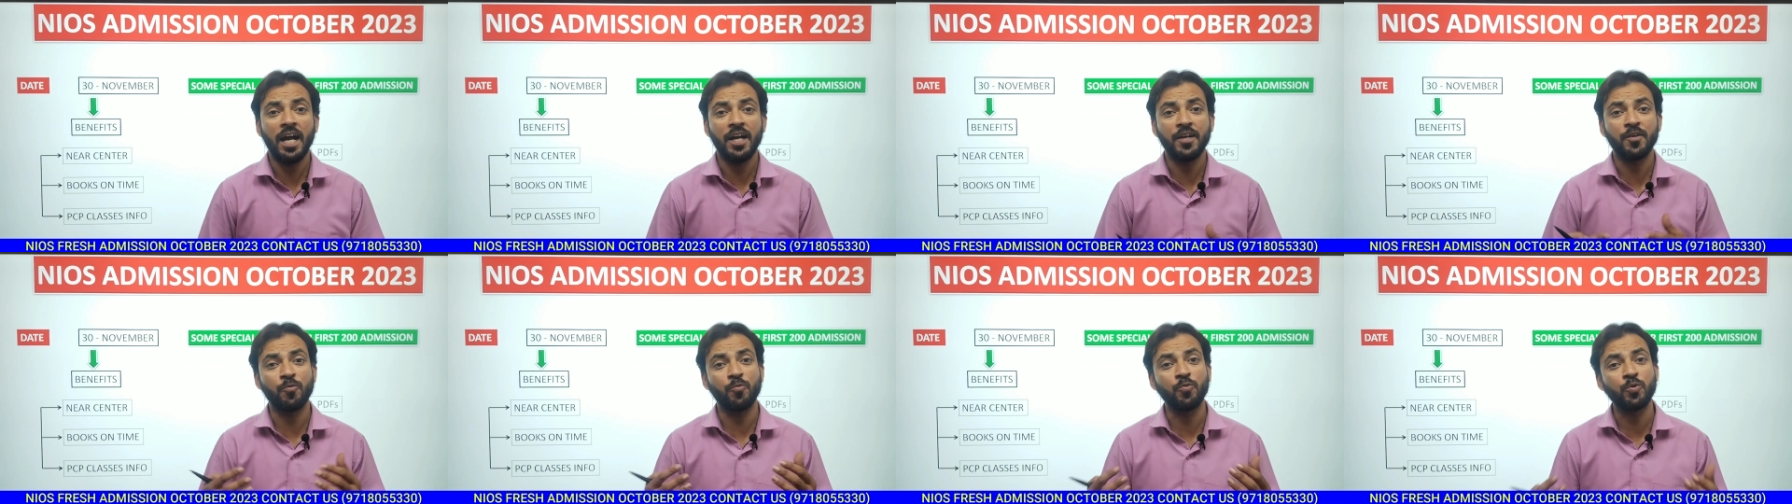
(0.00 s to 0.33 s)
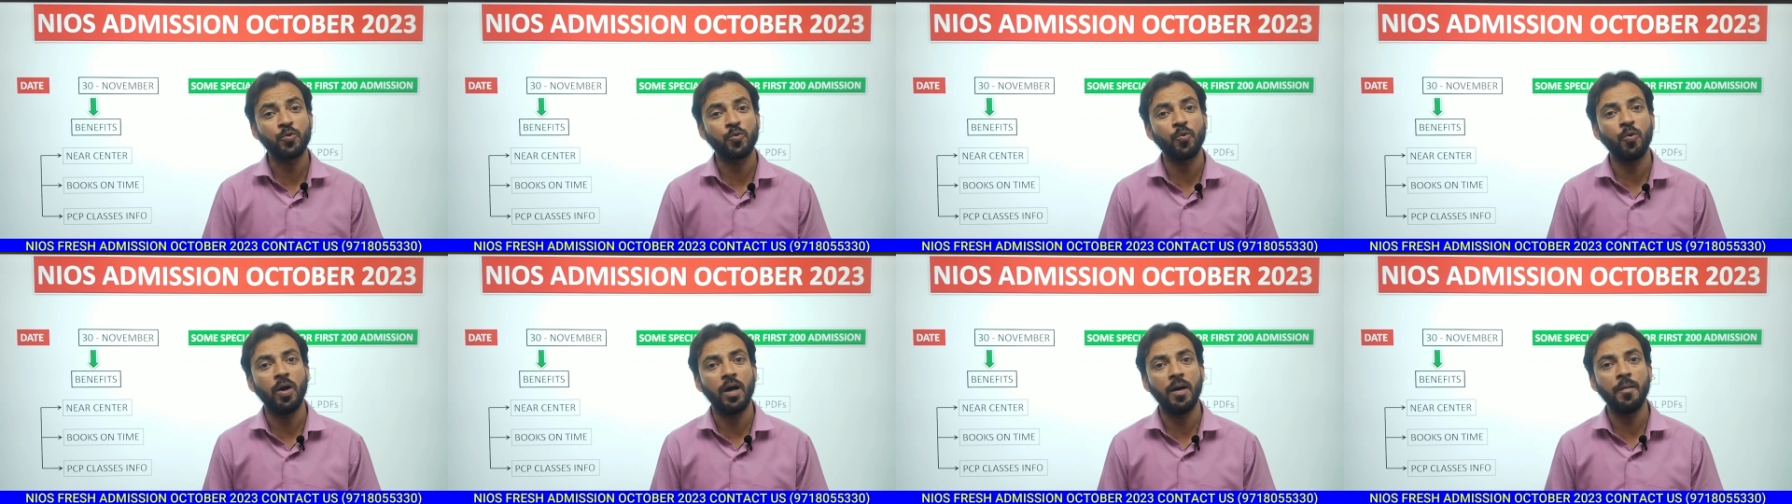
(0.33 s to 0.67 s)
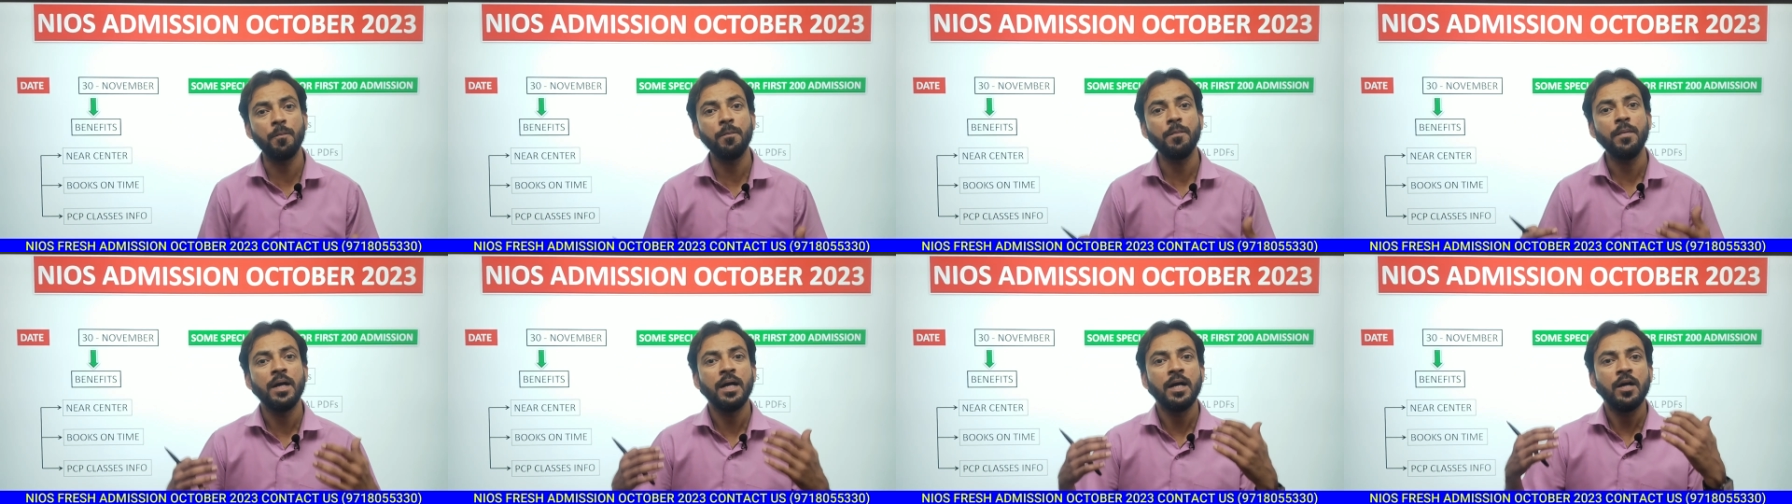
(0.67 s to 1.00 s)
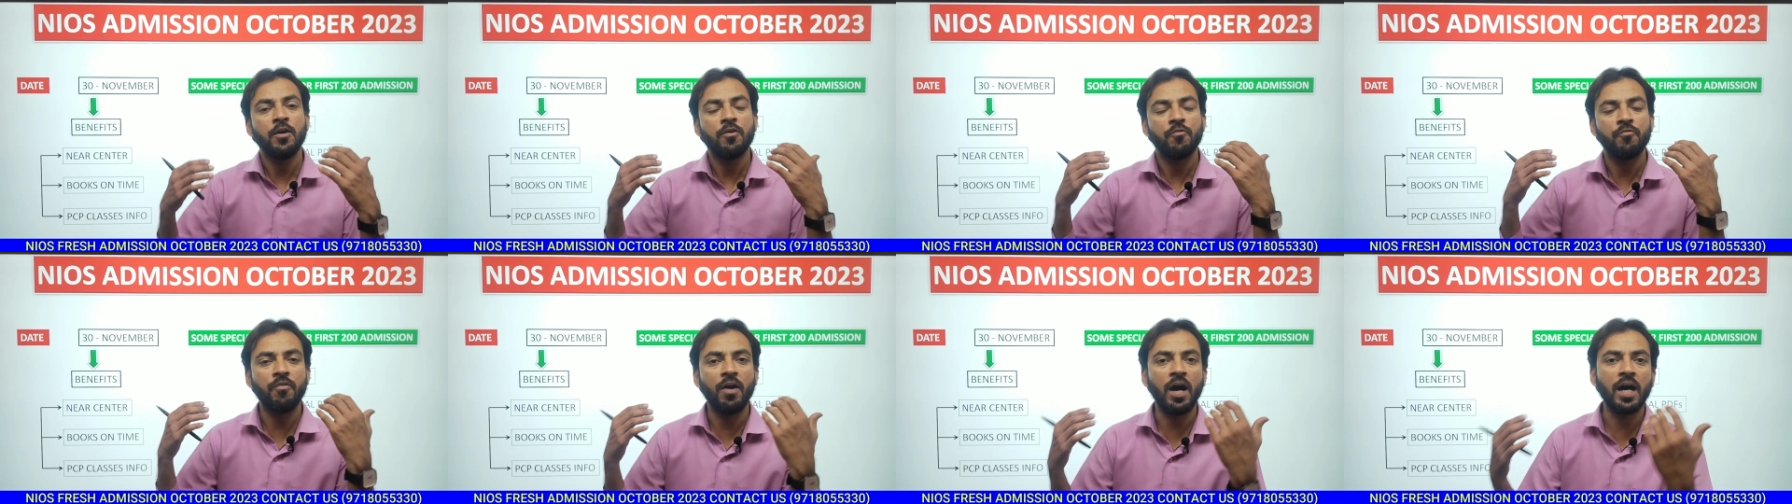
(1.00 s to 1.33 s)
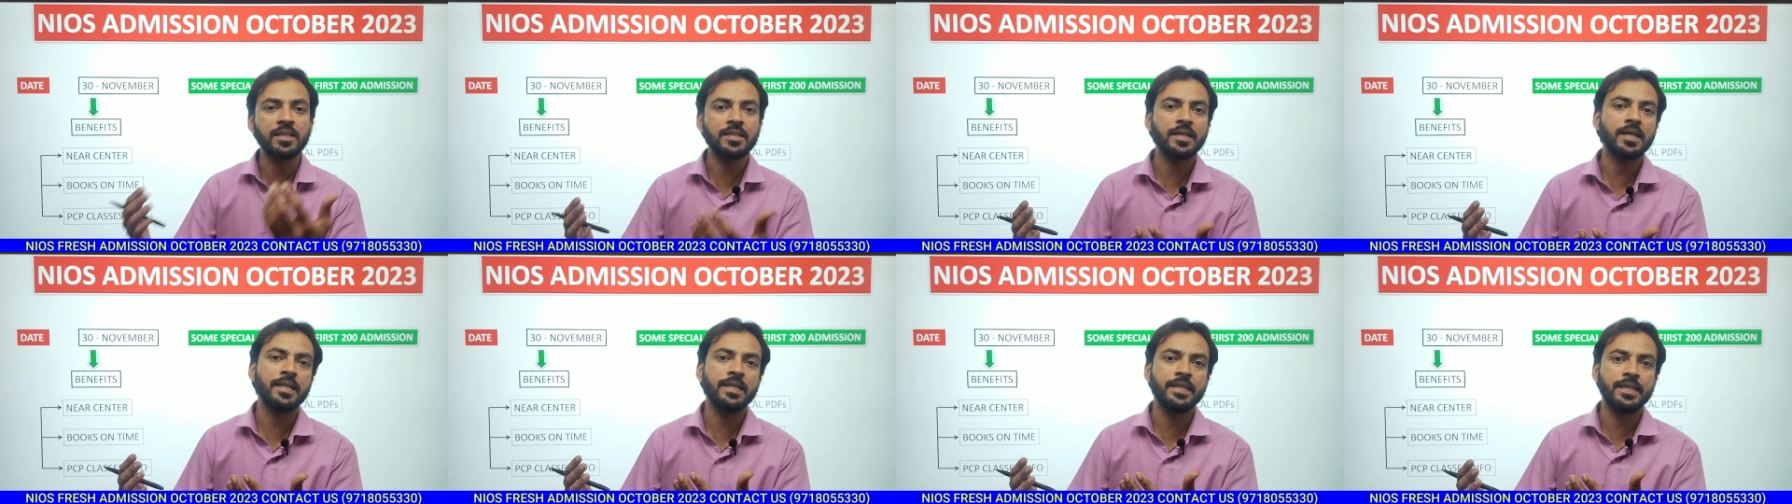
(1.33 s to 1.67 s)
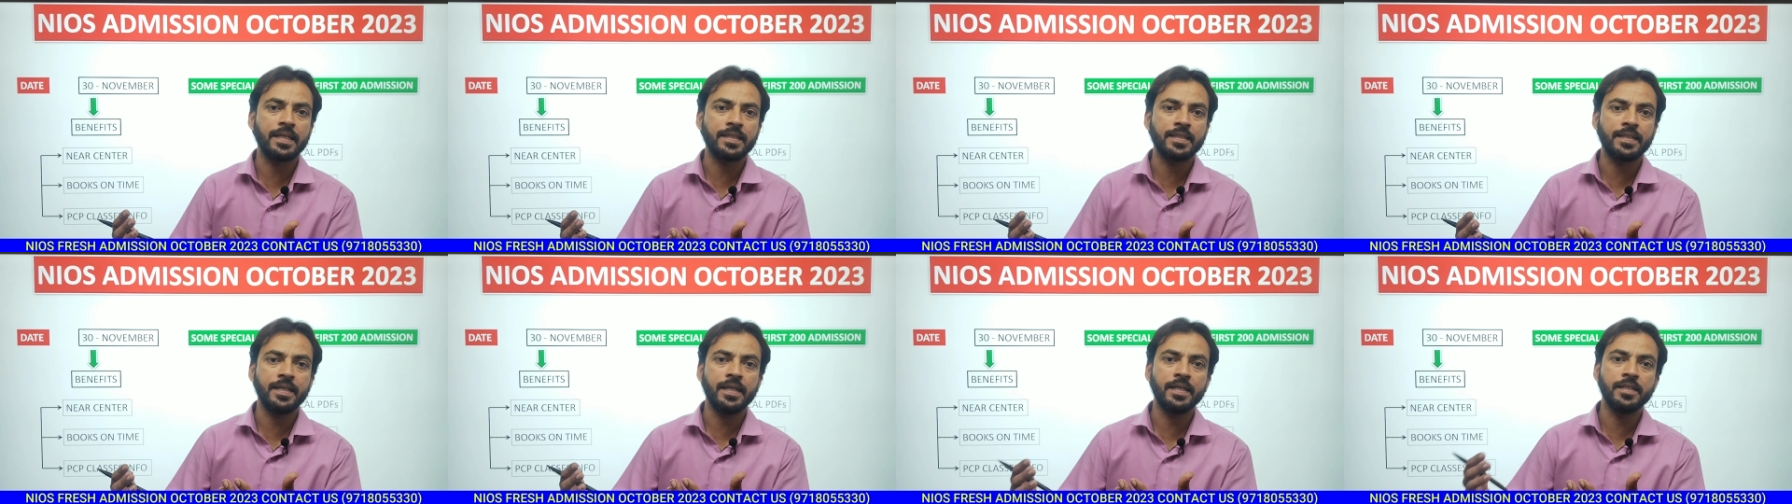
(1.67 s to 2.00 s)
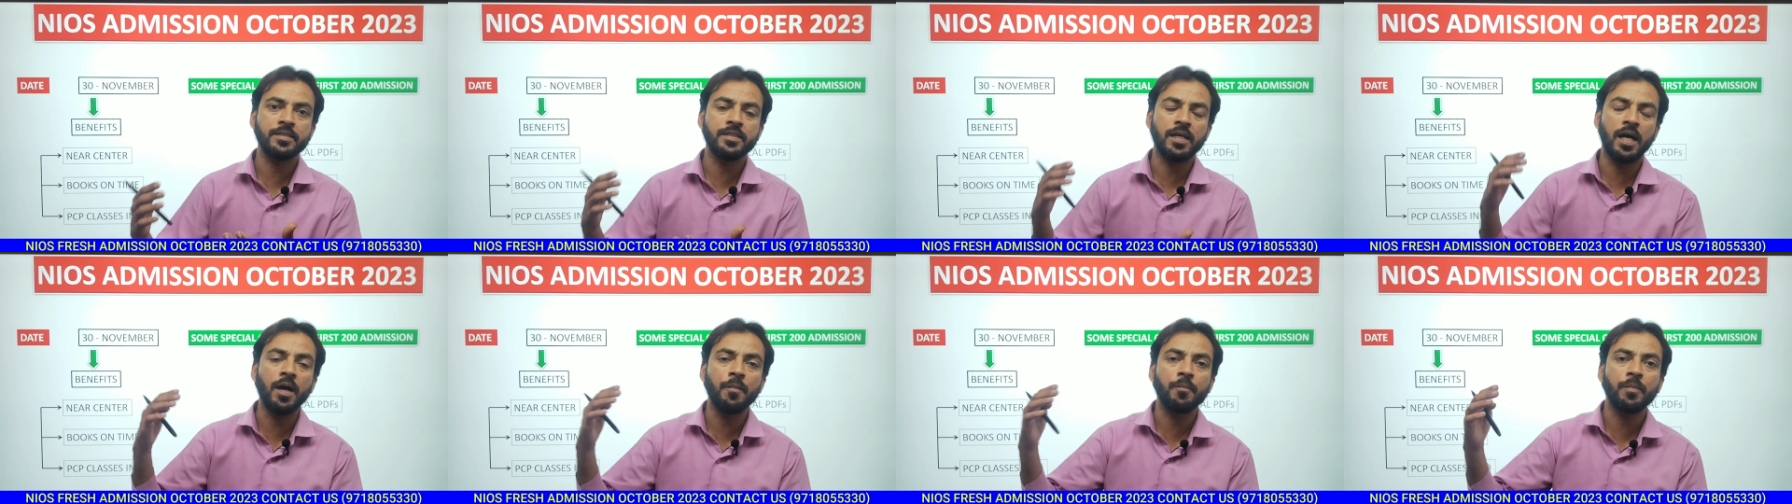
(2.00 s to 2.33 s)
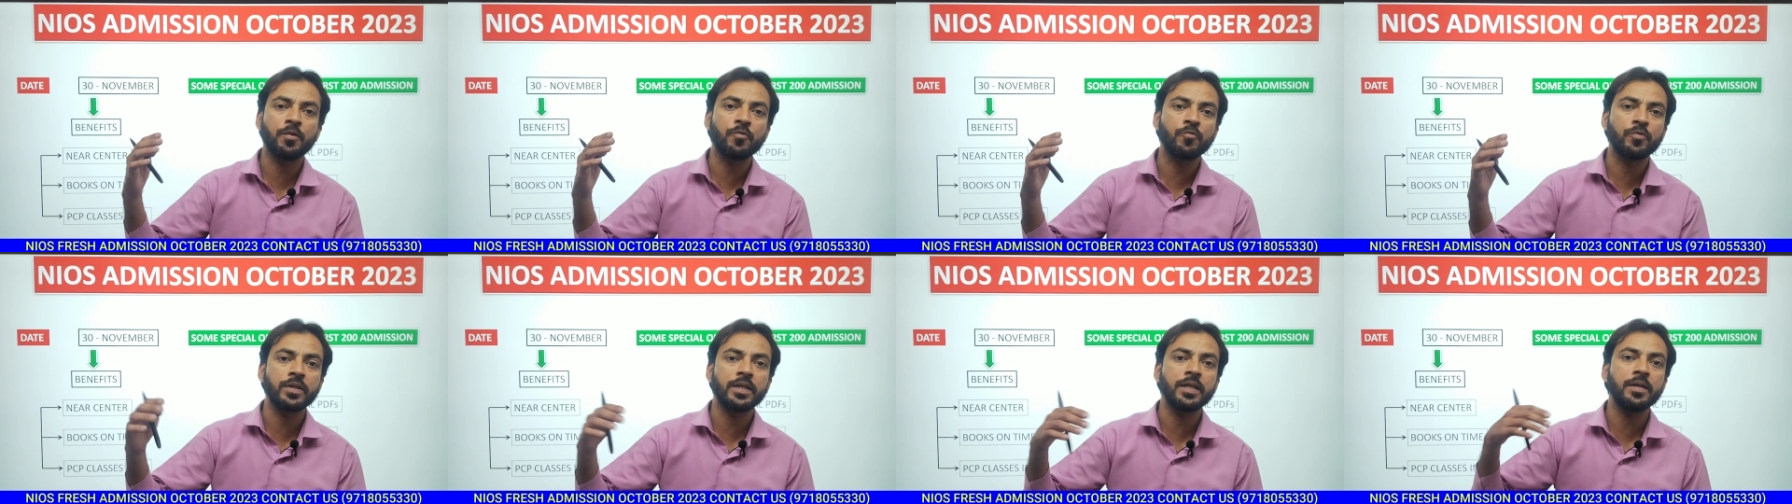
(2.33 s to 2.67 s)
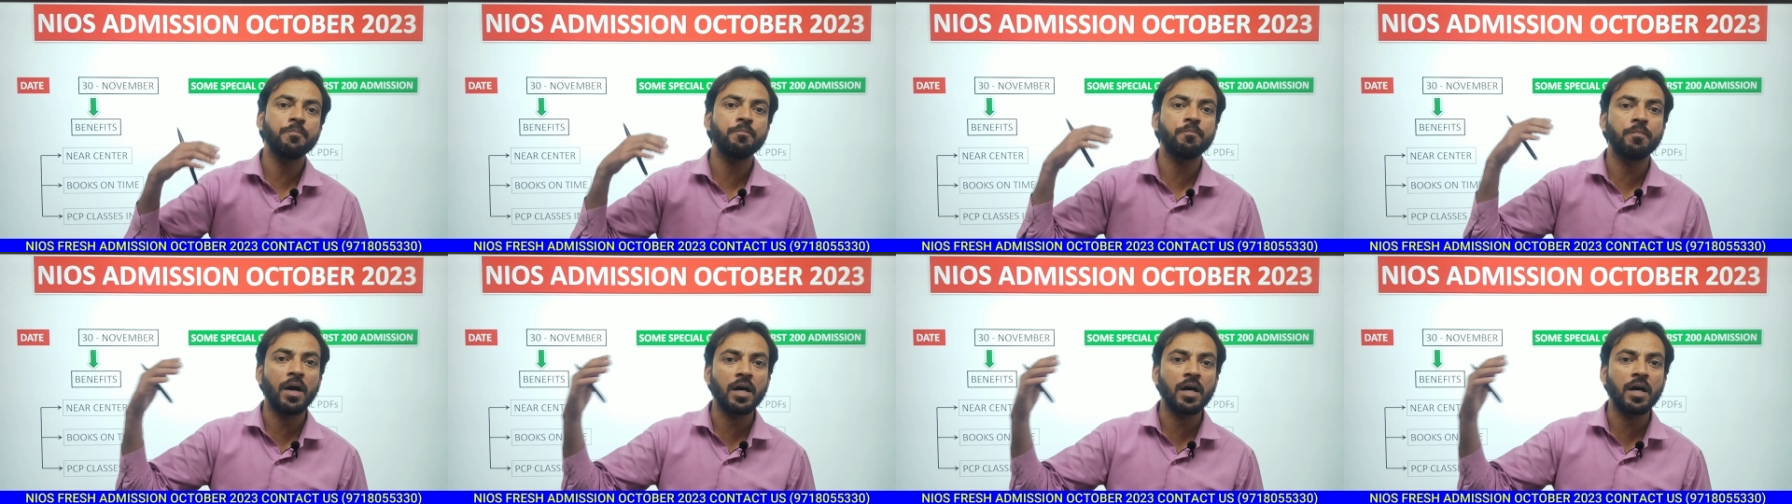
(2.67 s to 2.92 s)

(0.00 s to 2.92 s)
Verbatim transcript: एंड उनको हम वहाँ तक ले जाते हैं जहाँ पर उनकी